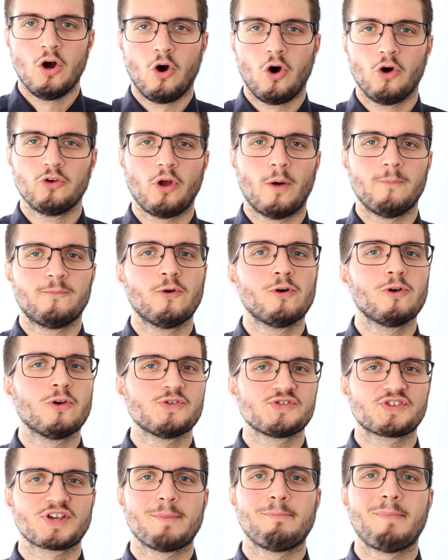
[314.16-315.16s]
Und obwohl
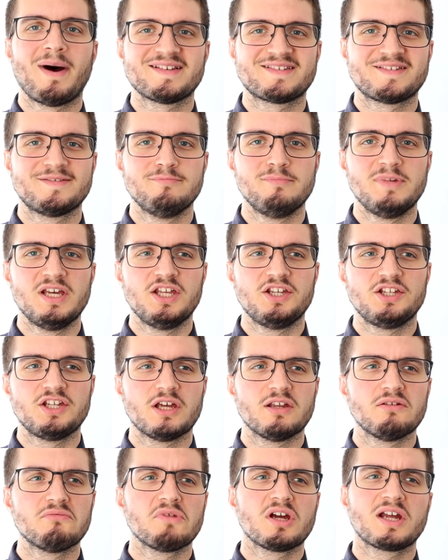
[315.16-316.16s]
unsere
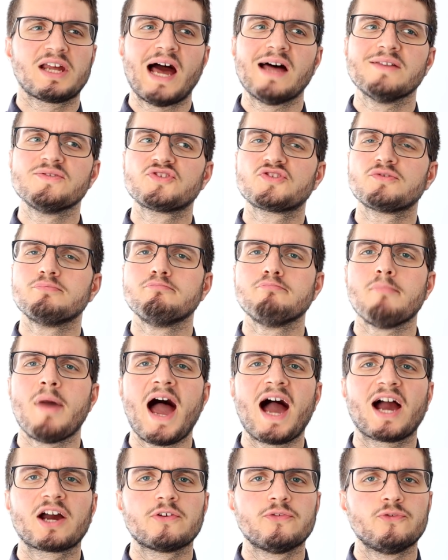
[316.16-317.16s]
Massenmedien ganz
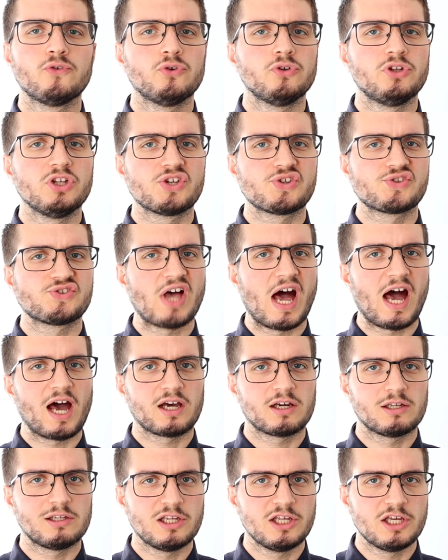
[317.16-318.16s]
merkwürdig
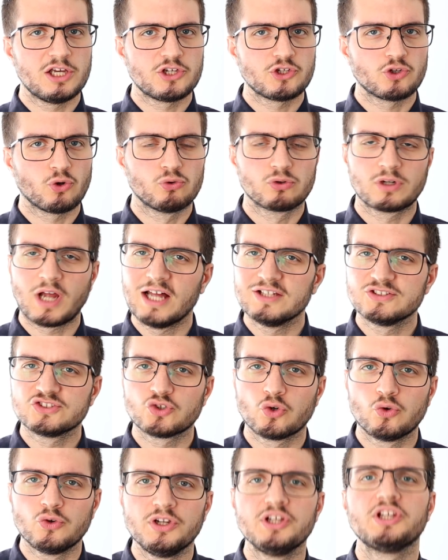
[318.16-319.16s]
sachlich und ganz
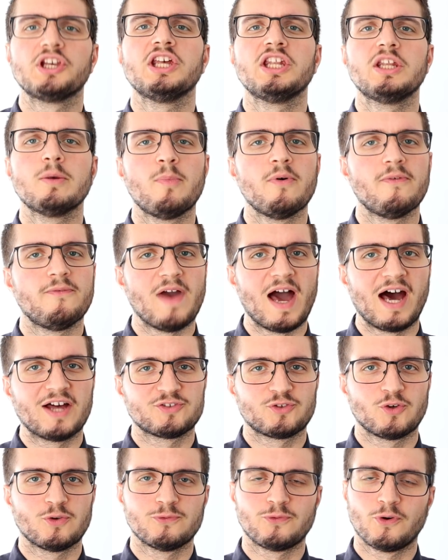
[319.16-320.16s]
ohne jede
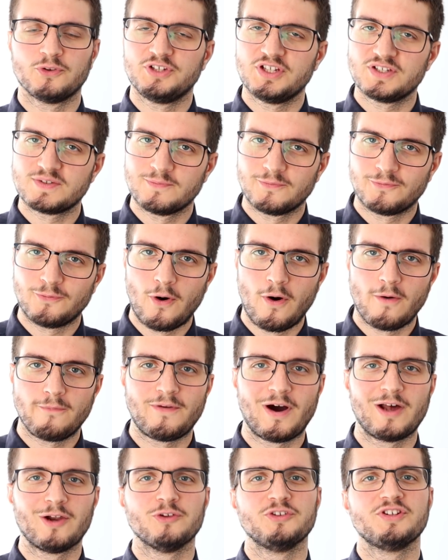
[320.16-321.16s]
Bewertung von diesem
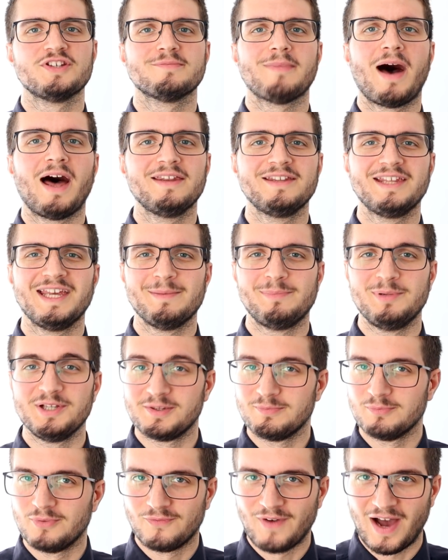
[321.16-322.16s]
Vorfall und diesem
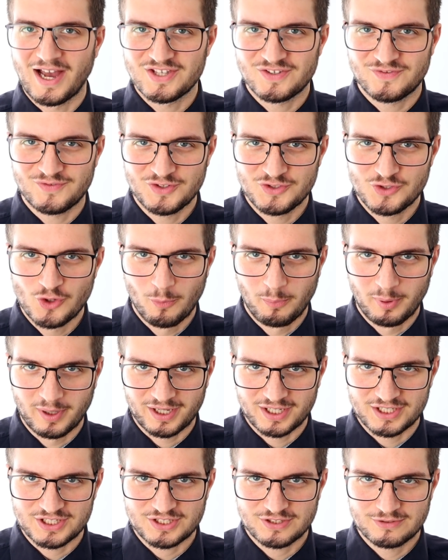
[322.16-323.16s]
angeblichen Beweisvideo
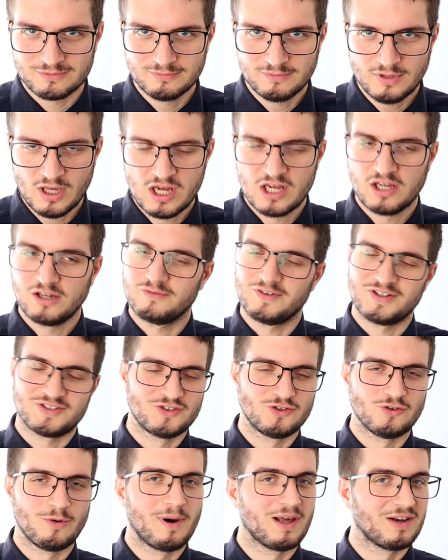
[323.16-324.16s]
berichten, was
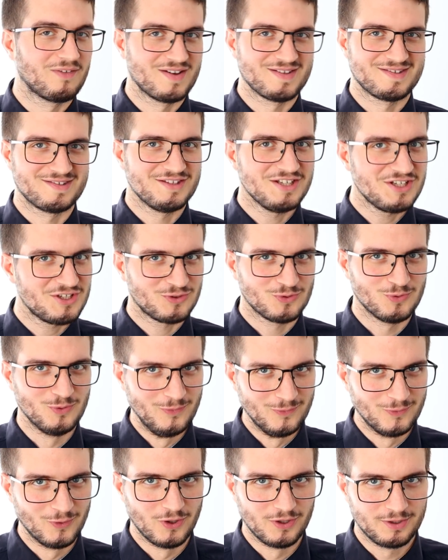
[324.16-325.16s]
sie normalerweise nicht
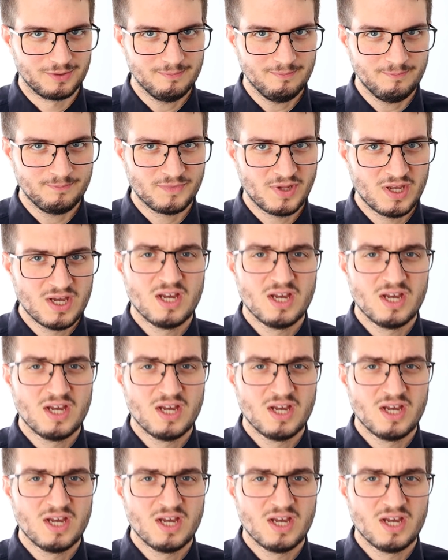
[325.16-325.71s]
tun würden,